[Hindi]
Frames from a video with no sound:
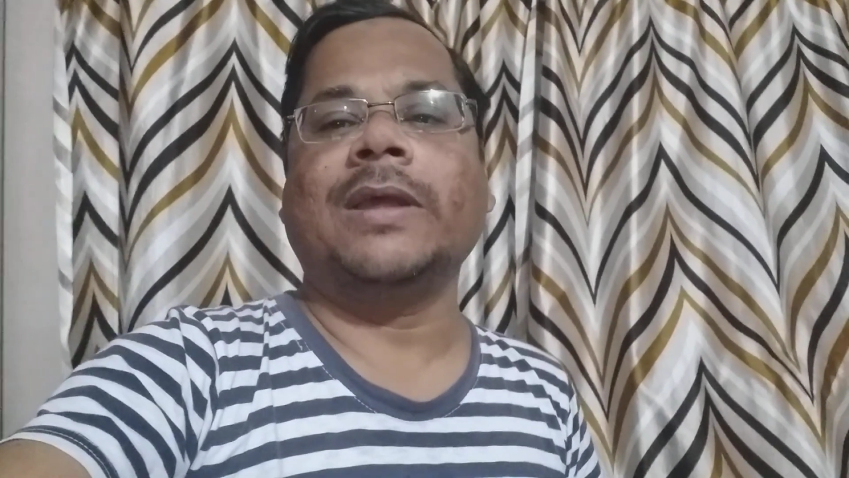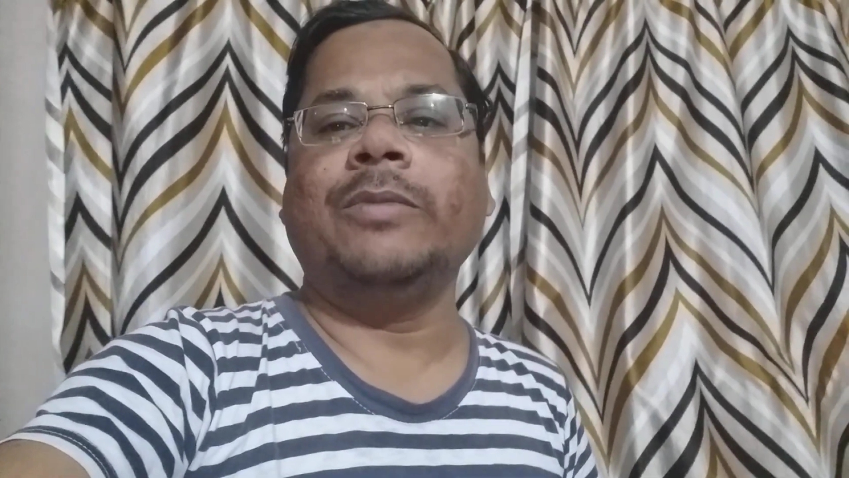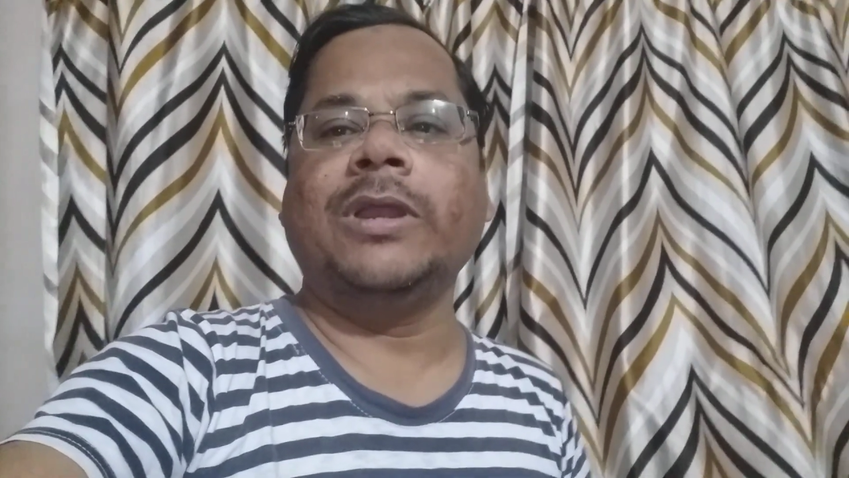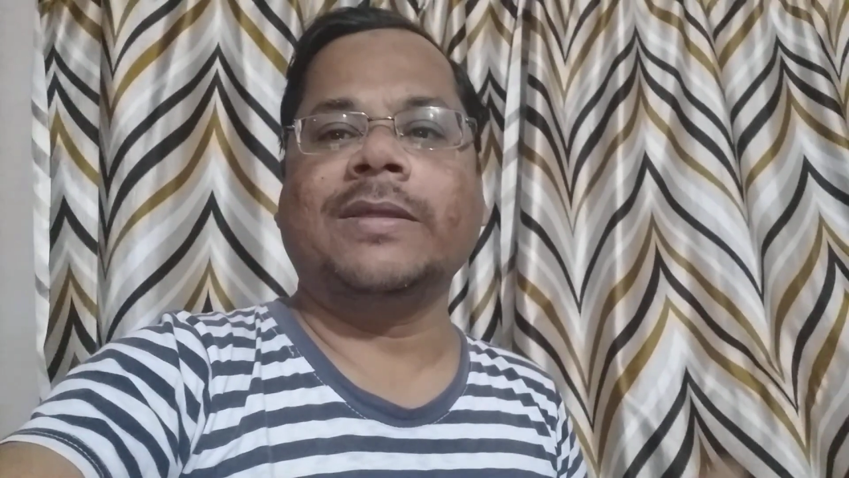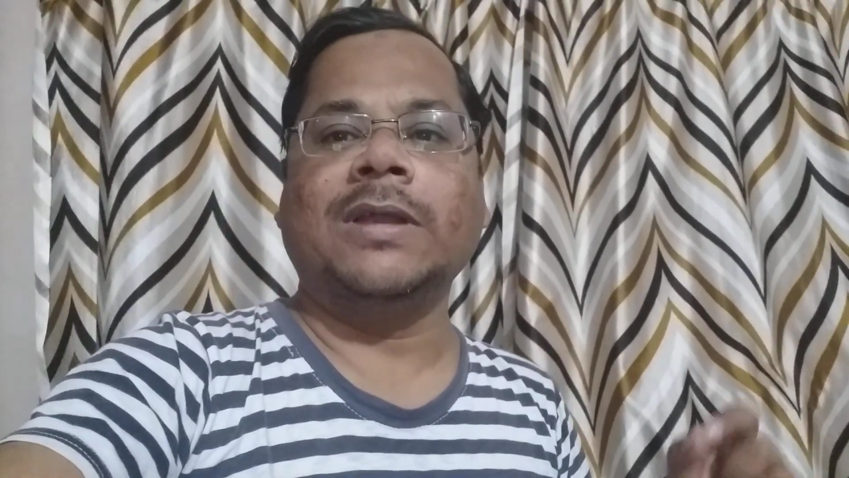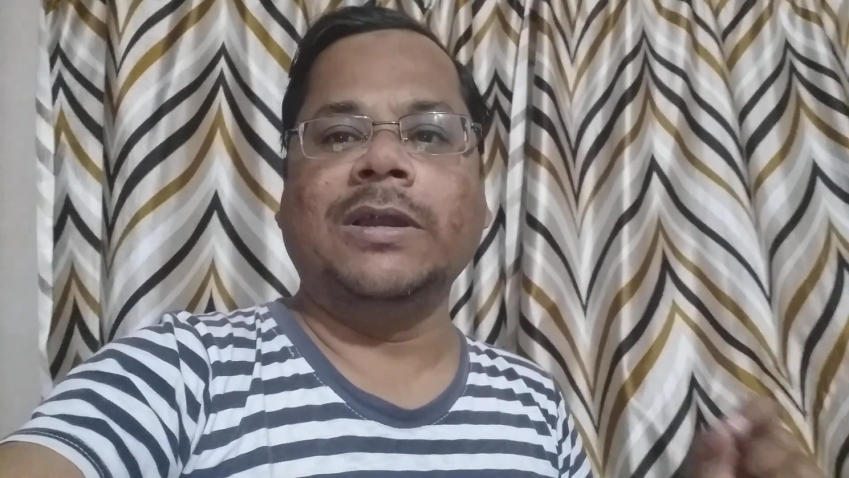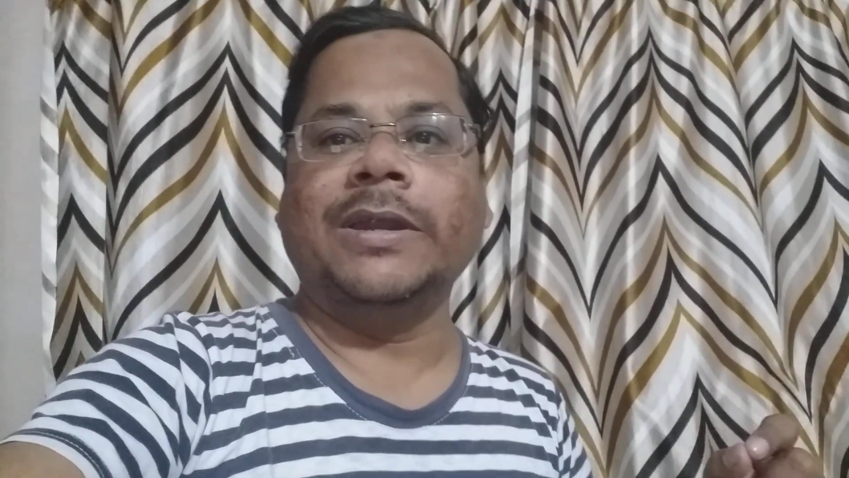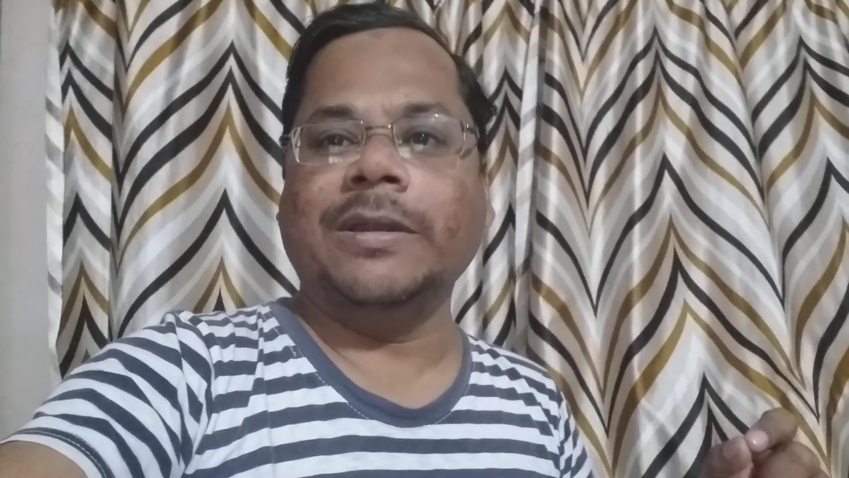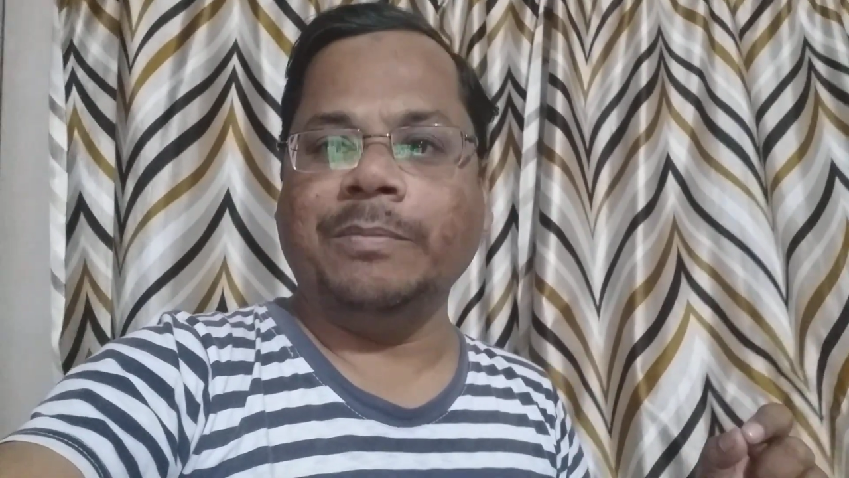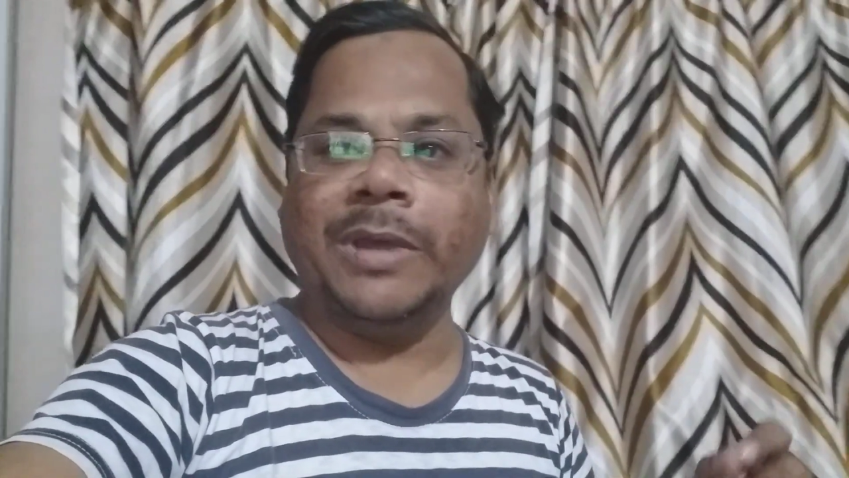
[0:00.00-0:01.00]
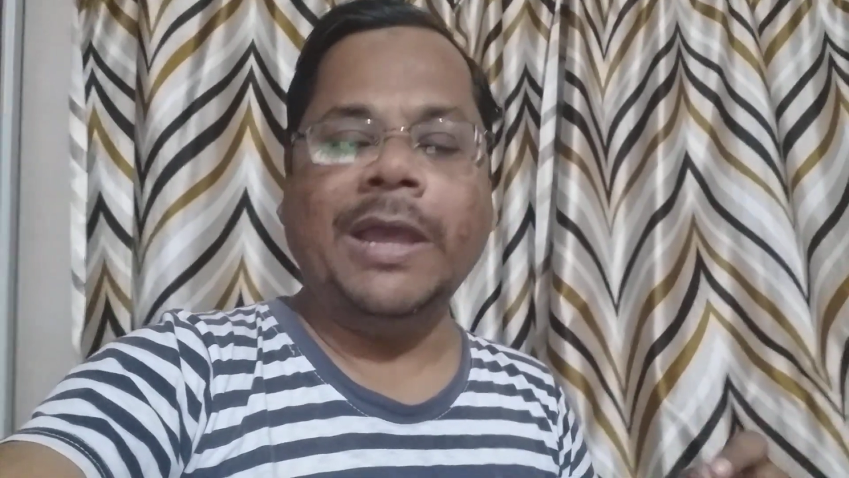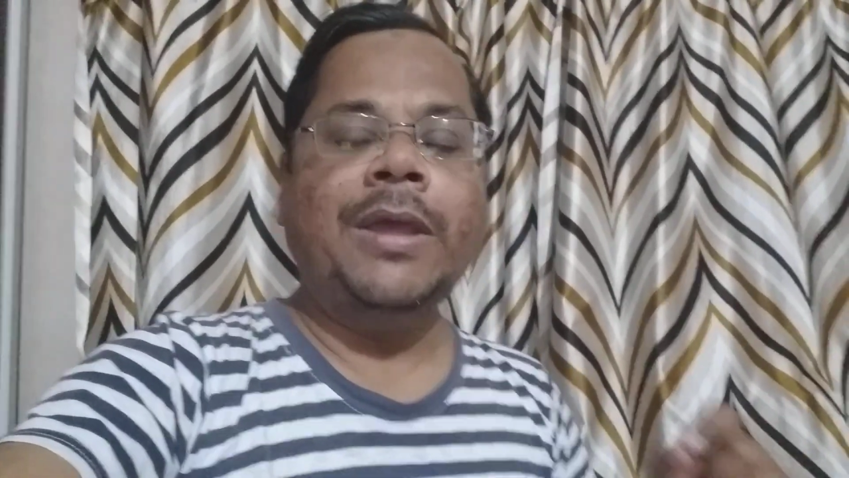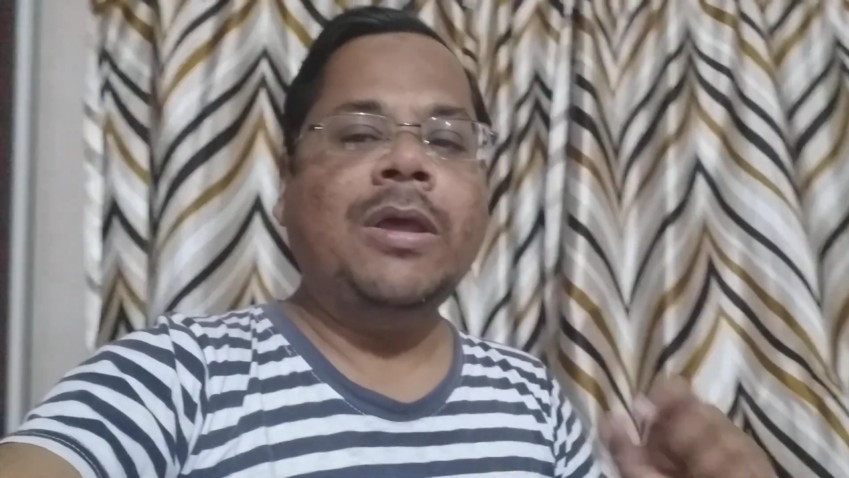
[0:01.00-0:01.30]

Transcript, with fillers: से अभी रिजल्ट में